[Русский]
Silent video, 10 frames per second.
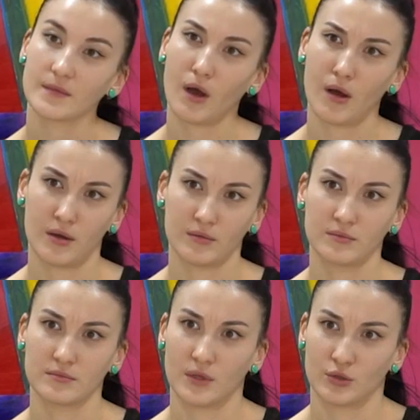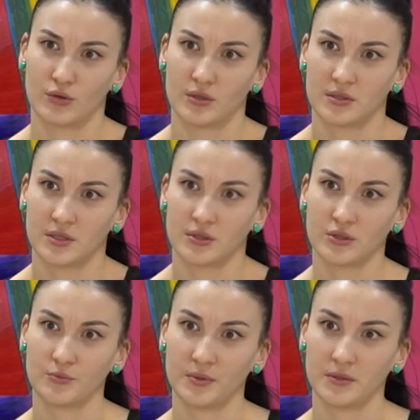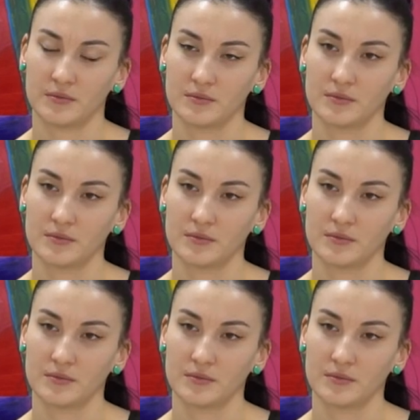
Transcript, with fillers: А, Антуан де Сент-Экзюпери.